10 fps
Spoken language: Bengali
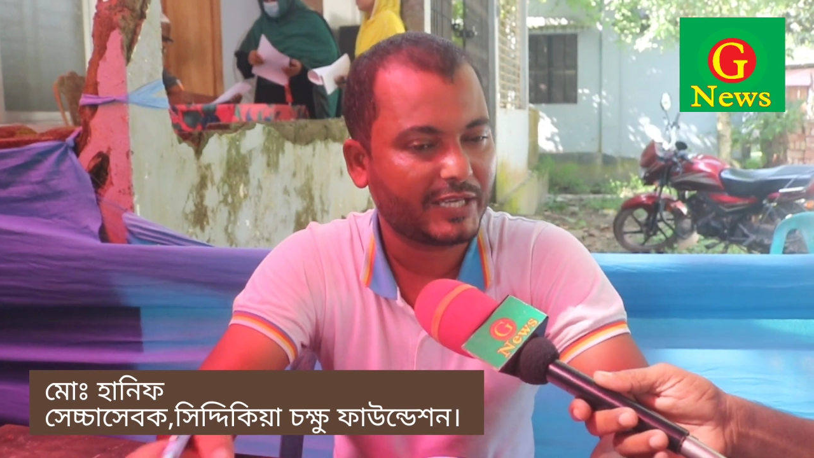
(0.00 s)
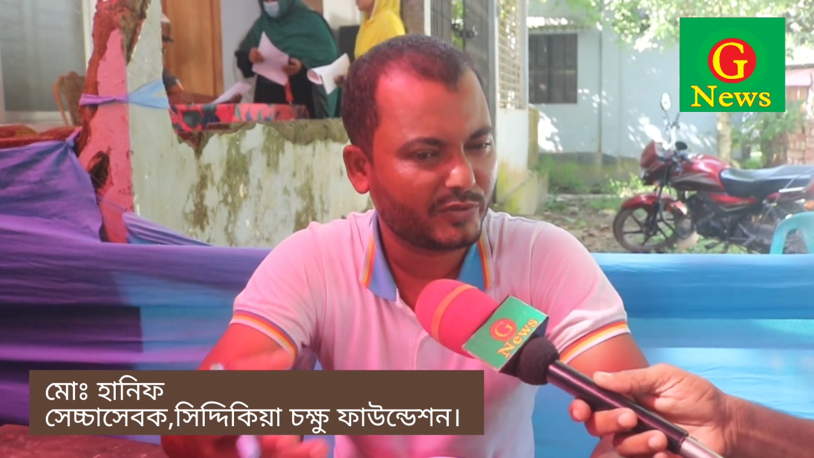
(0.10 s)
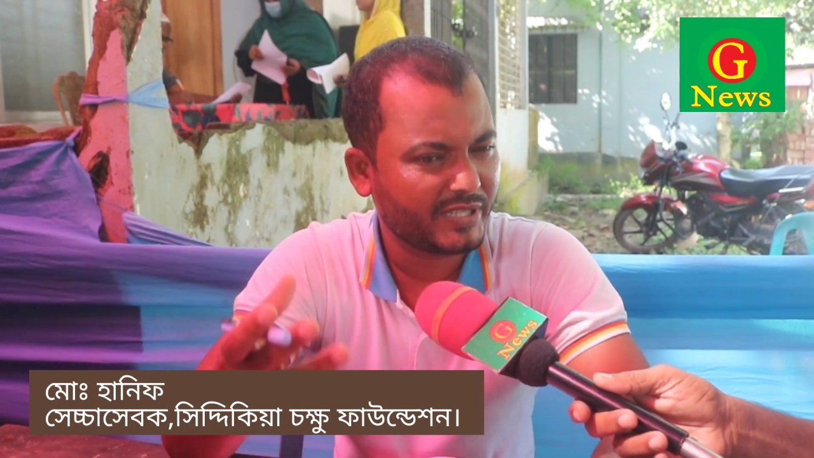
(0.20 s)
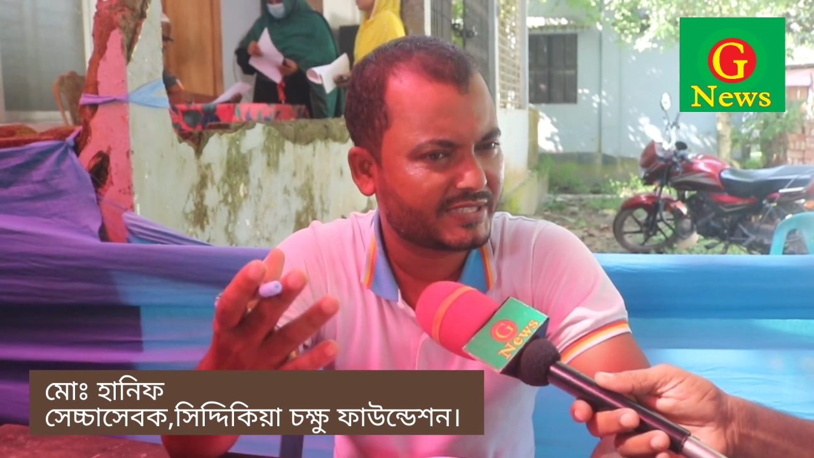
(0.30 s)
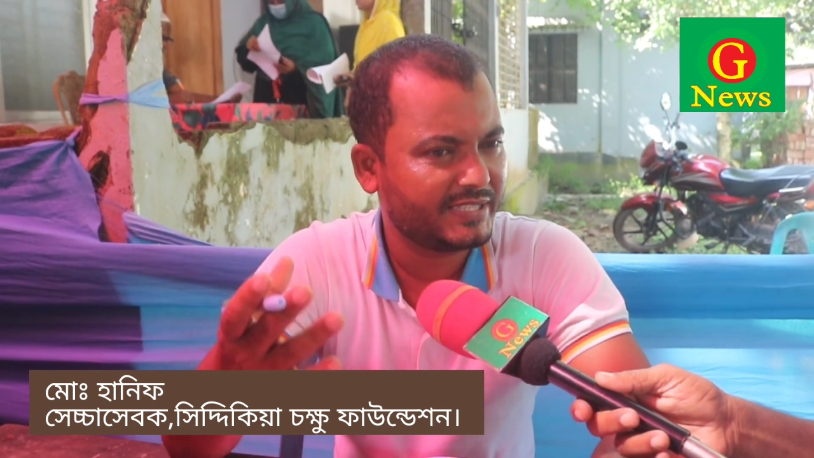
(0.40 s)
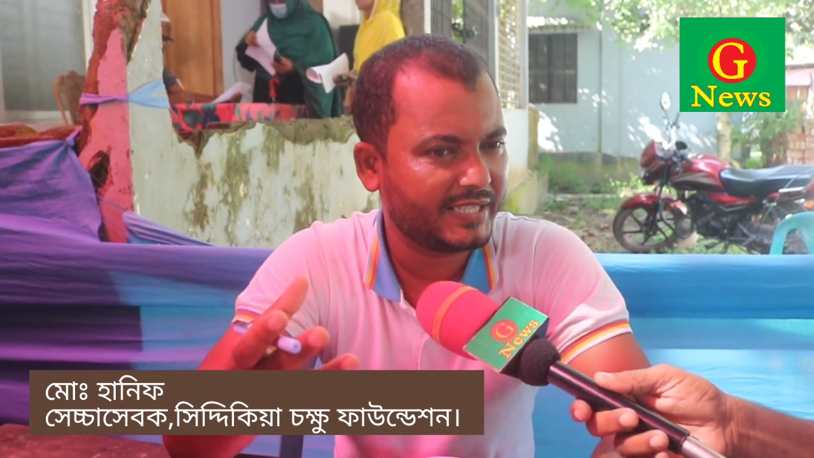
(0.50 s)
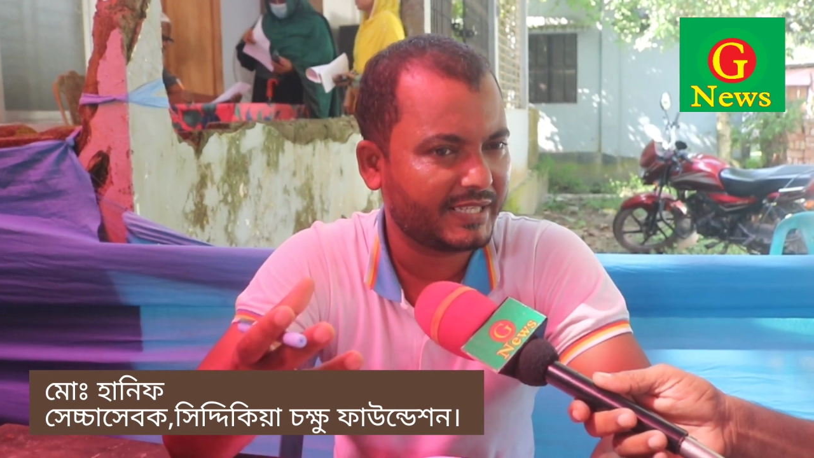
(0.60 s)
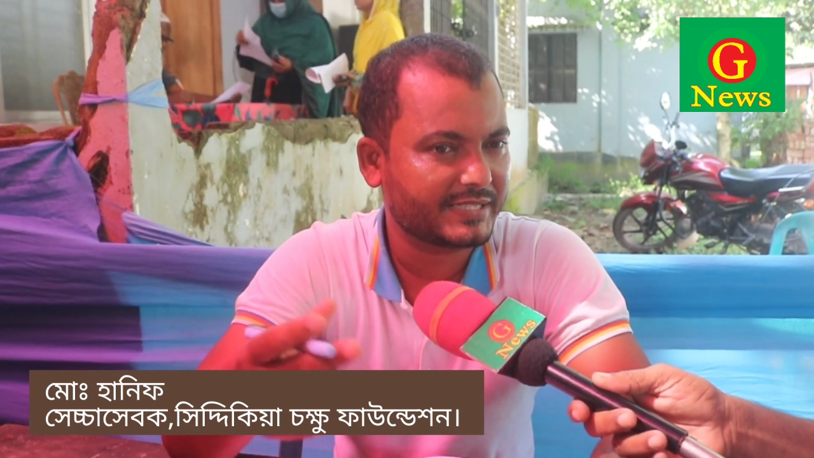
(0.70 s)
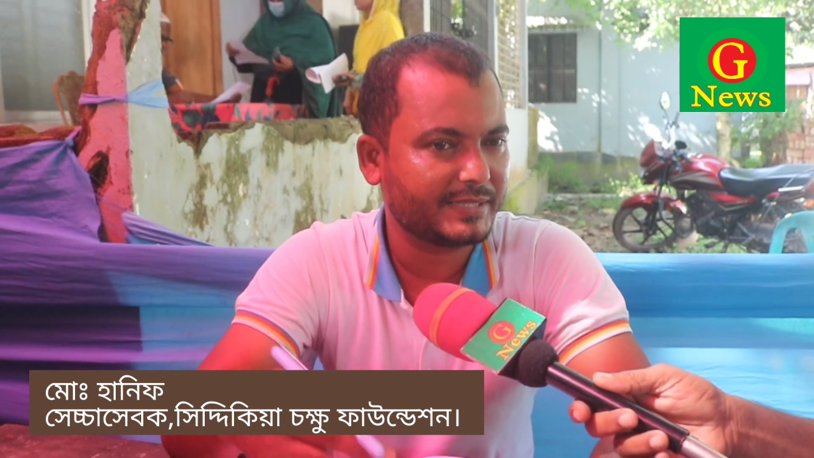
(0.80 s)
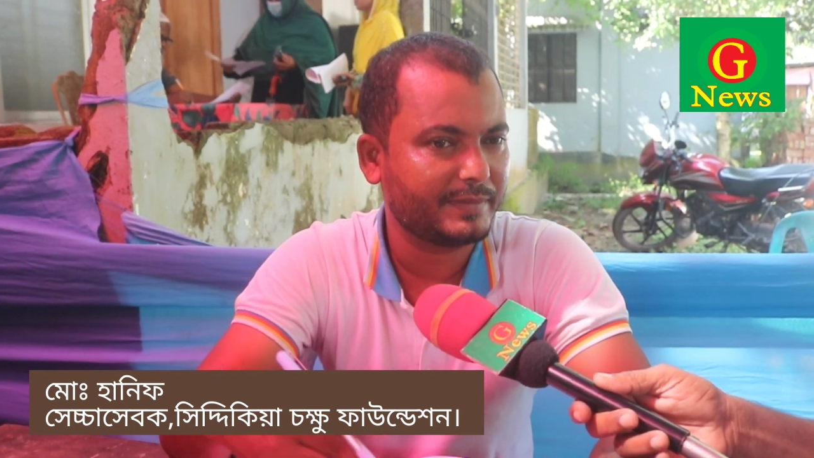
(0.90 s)
আরও অনেক
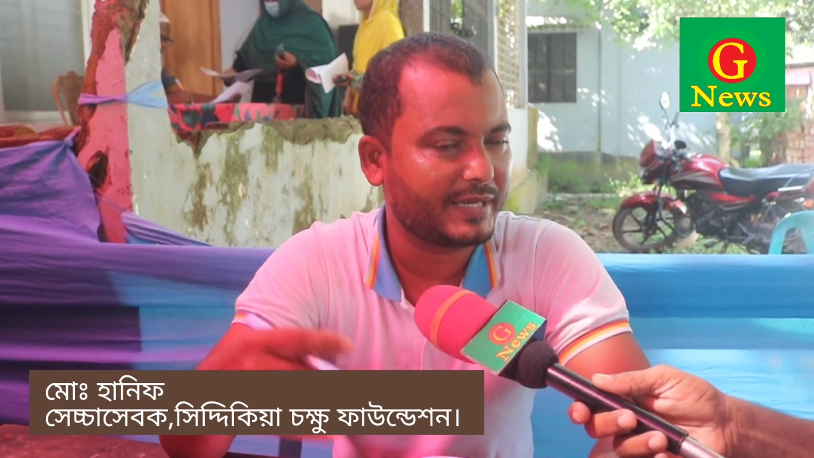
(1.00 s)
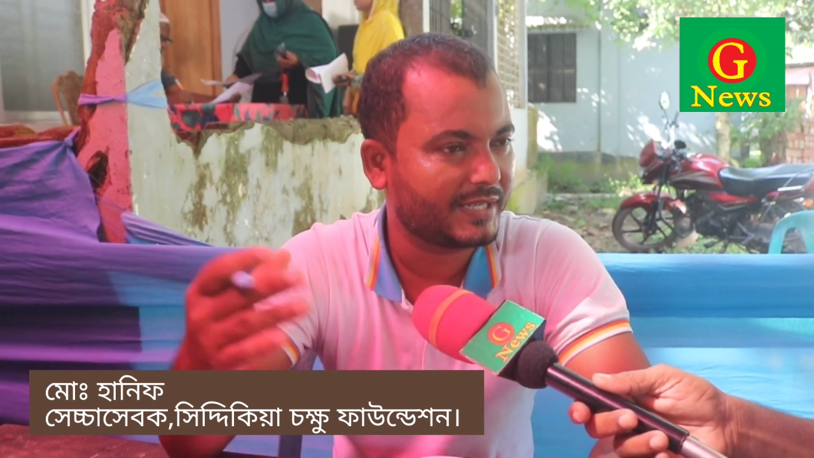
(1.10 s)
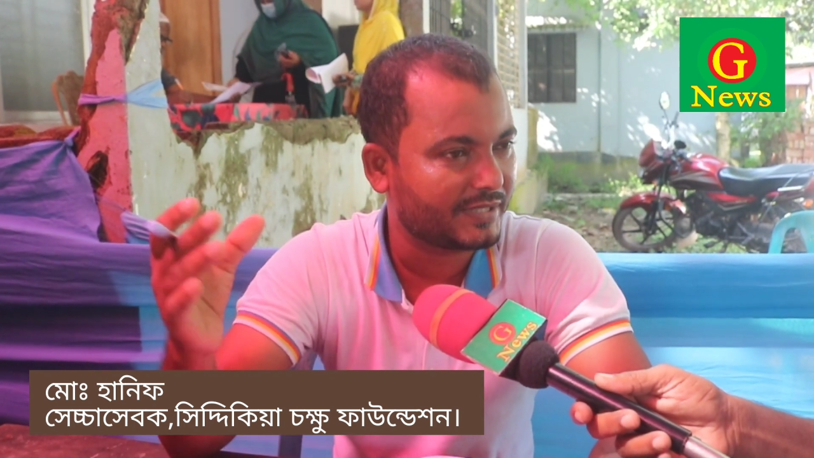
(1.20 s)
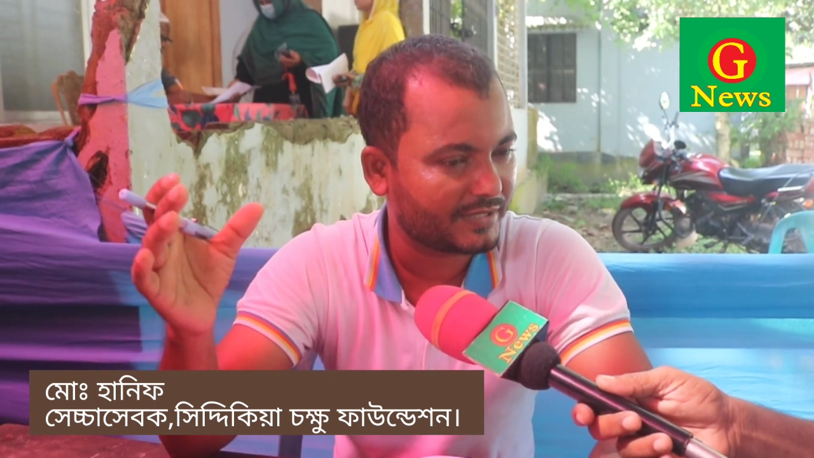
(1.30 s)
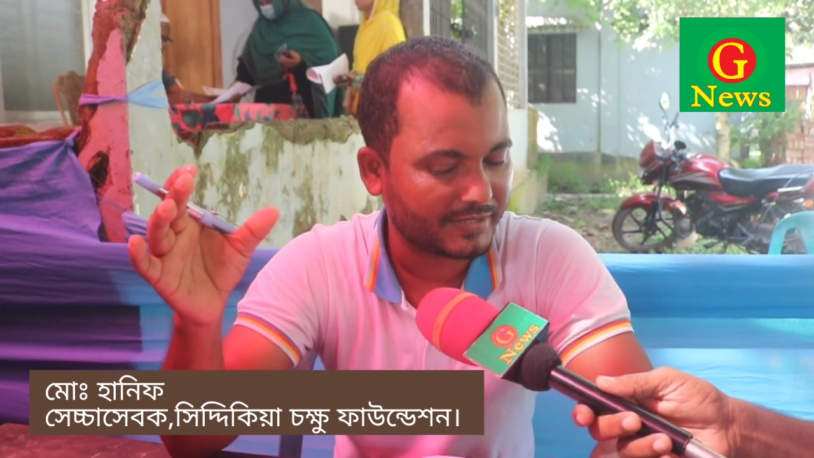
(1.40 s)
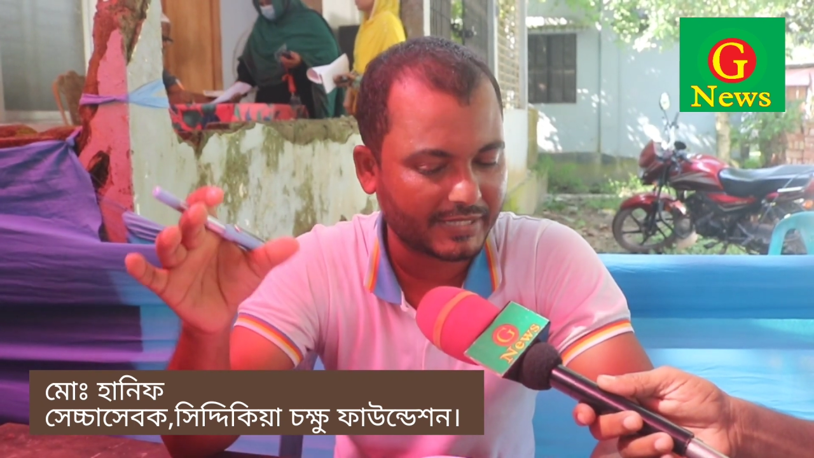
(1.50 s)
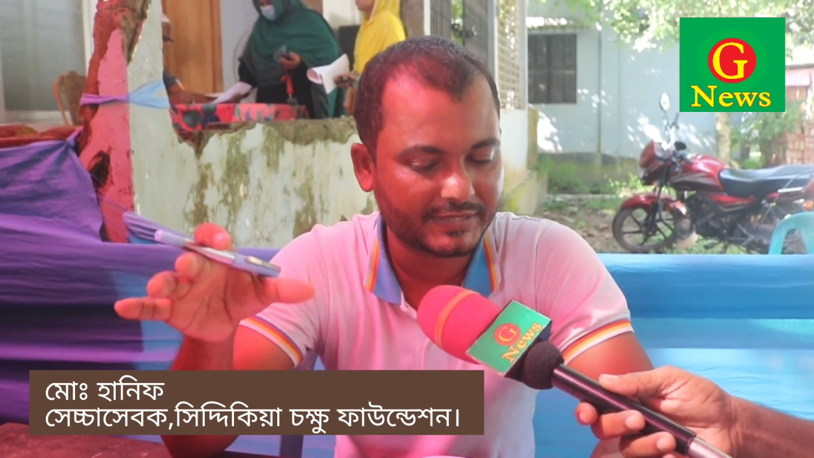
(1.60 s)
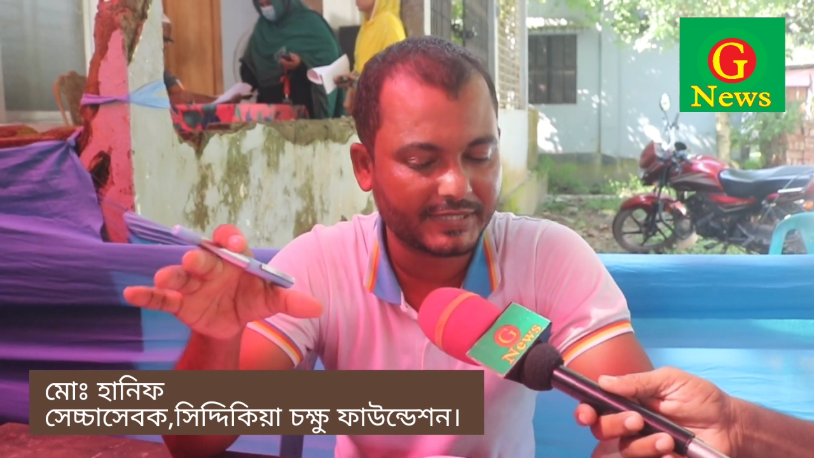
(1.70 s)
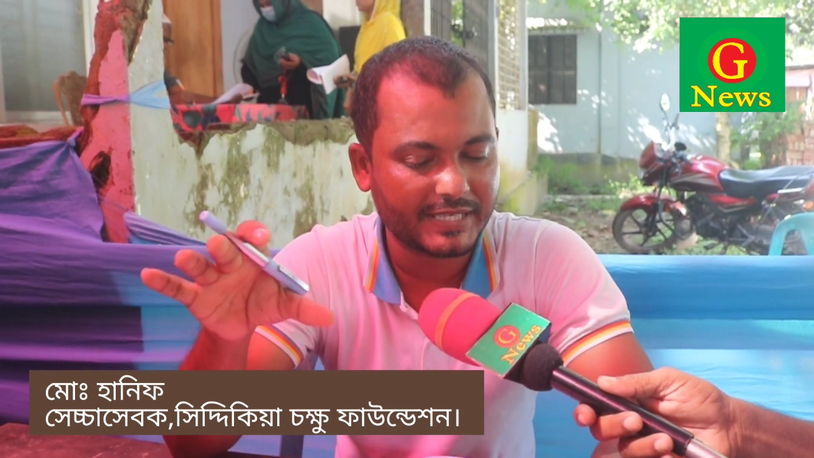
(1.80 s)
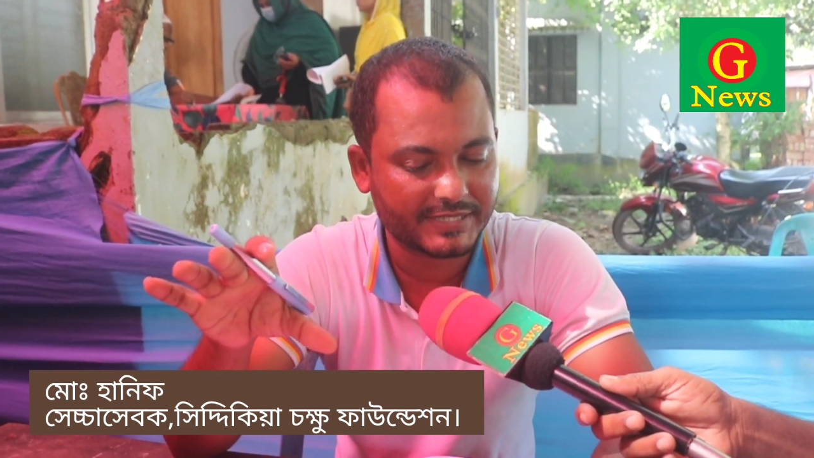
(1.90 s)
সিরিয়াল আছে বা
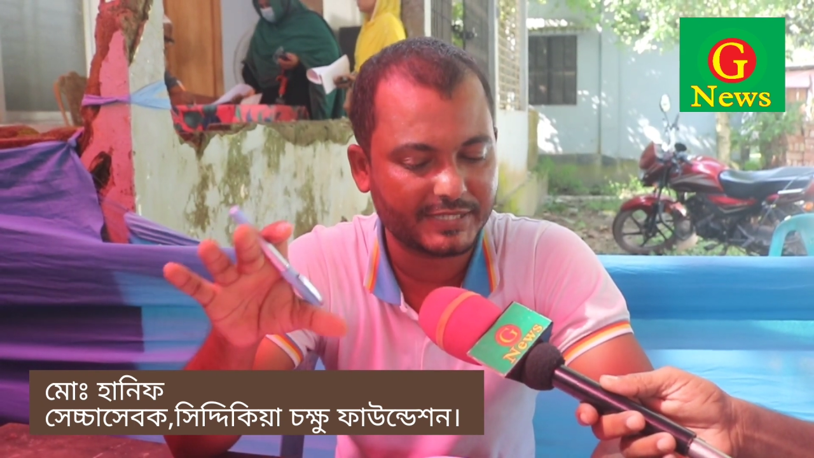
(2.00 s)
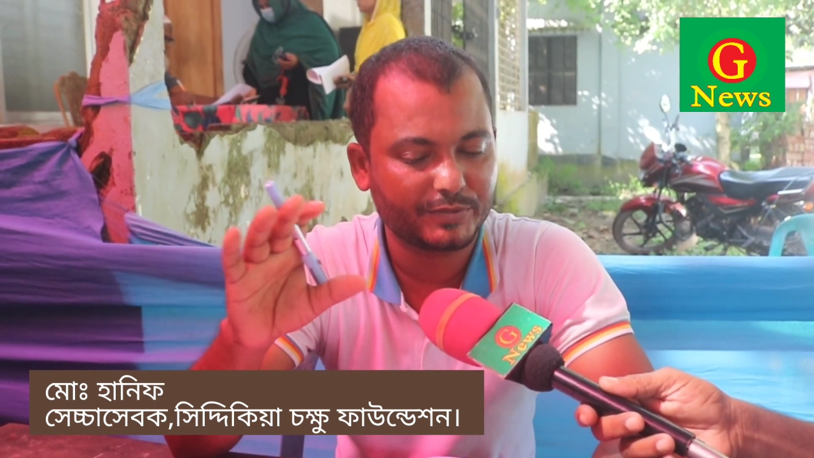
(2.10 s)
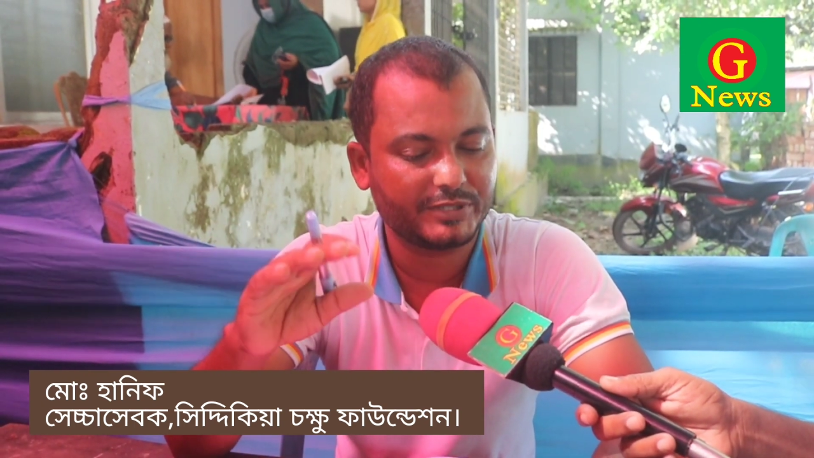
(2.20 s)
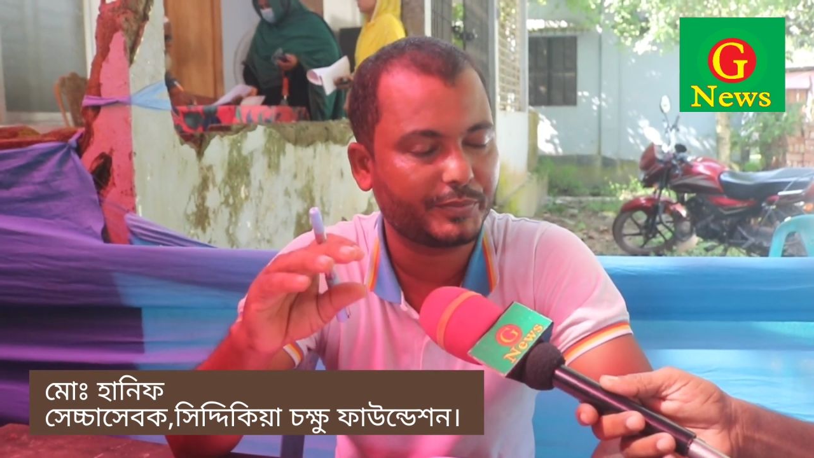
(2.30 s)
ডাক্তার আছে